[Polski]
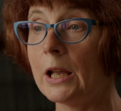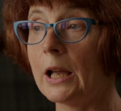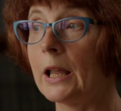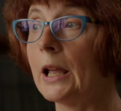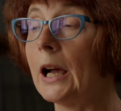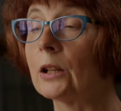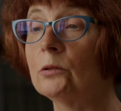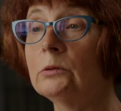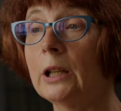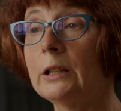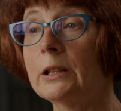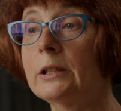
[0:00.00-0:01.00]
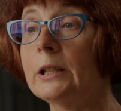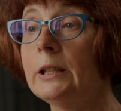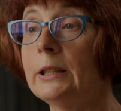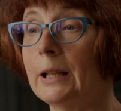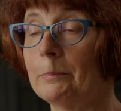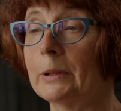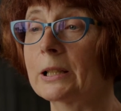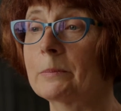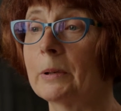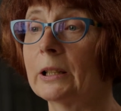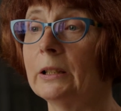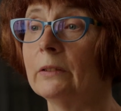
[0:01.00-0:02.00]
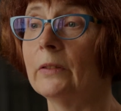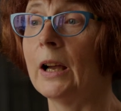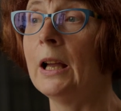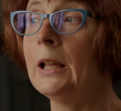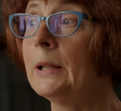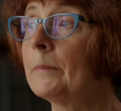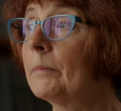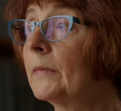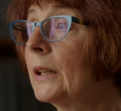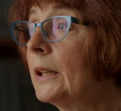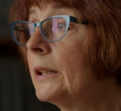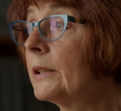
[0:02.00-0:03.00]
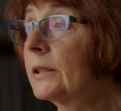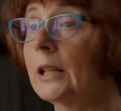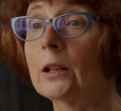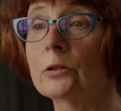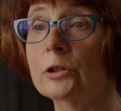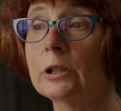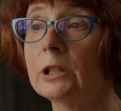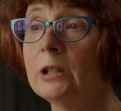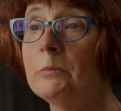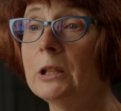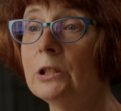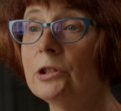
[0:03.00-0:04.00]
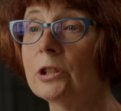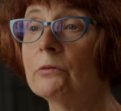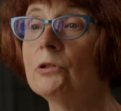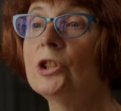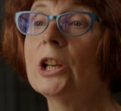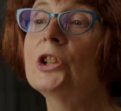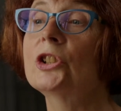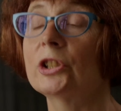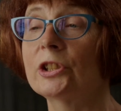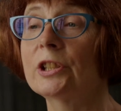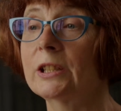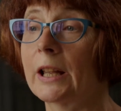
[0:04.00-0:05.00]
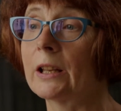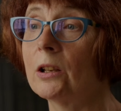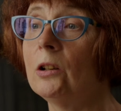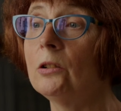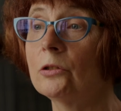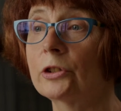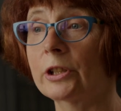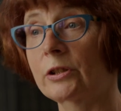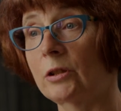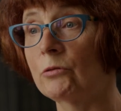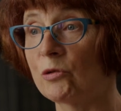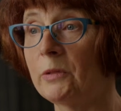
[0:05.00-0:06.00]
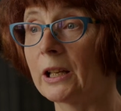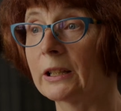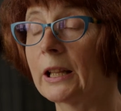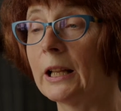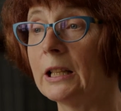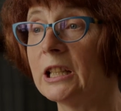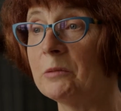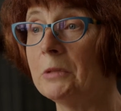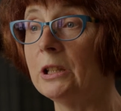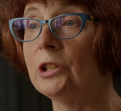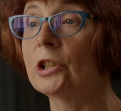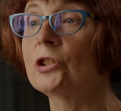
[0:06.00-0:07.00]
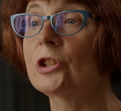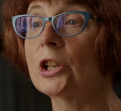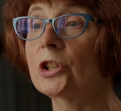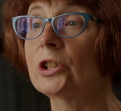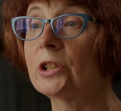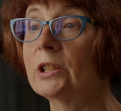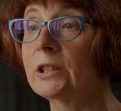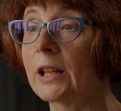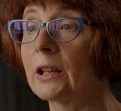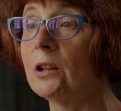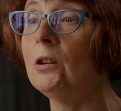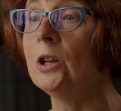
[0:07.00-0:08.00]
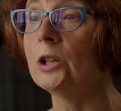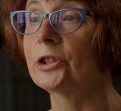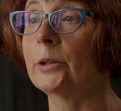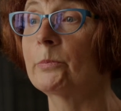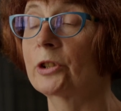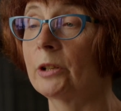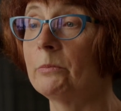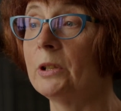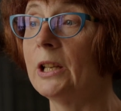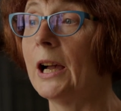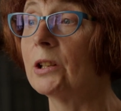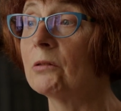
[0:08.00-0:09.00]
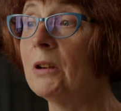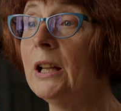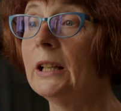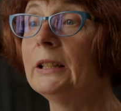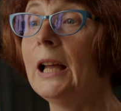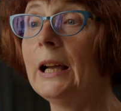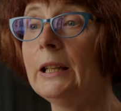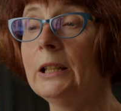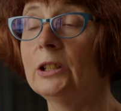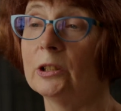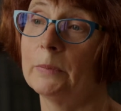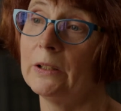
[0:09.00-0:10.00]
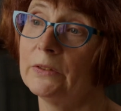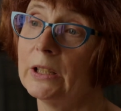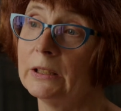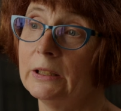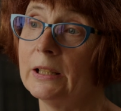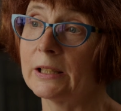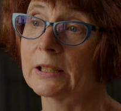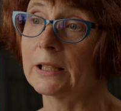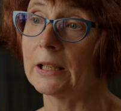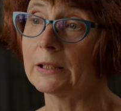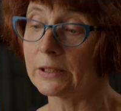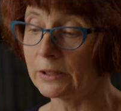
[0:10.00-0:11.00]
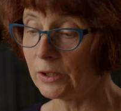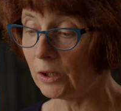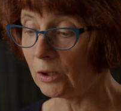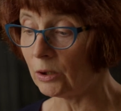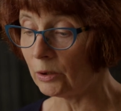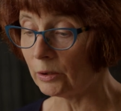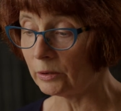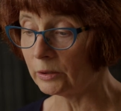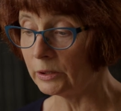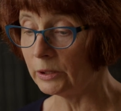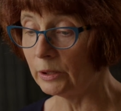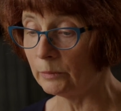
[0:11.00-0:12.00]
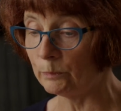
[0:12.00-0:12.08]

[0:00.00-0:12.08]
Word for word: E, a tutaj jest inna perspektywa. Mm, y, starożytni mieli się cieszyć z tego, że są śmiertelni, mieli się cieszyć z tego, że przemijają. Daje to pewien dystans do y,